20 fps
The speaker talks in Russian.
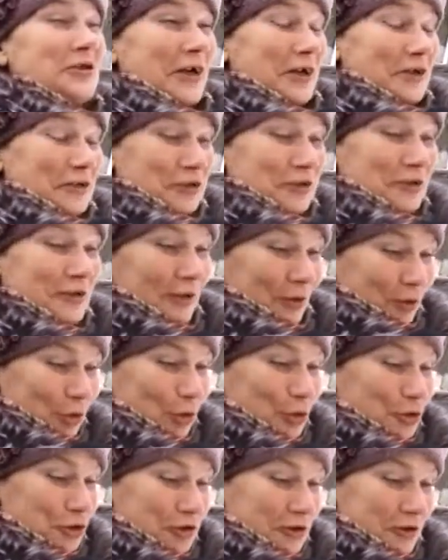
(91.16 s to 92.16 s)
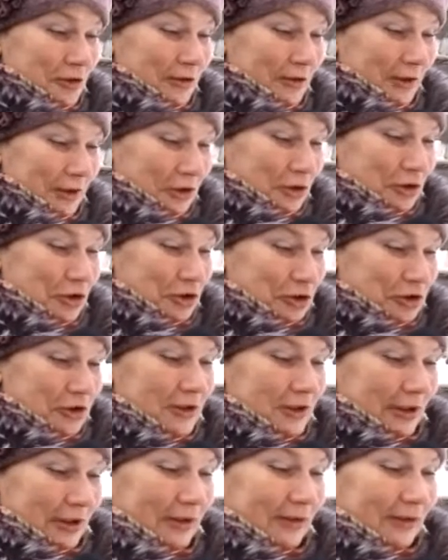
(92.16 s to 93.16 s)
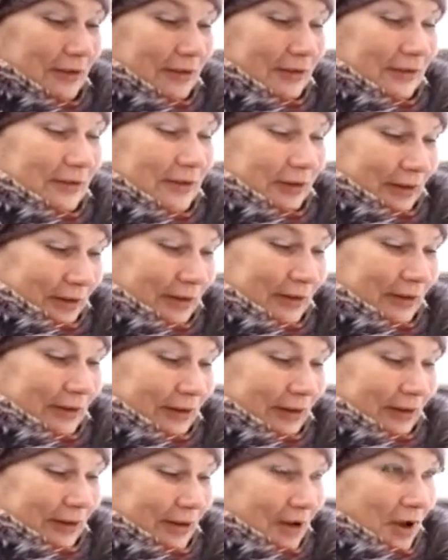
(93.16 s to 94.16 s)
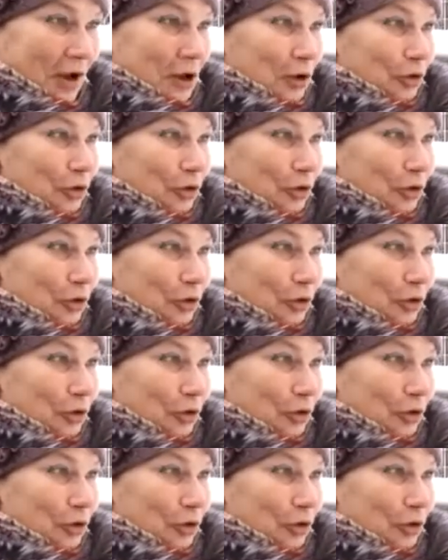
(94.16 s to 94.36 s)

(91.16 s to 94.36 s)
страшно, очень, конечно. Почему? Ага.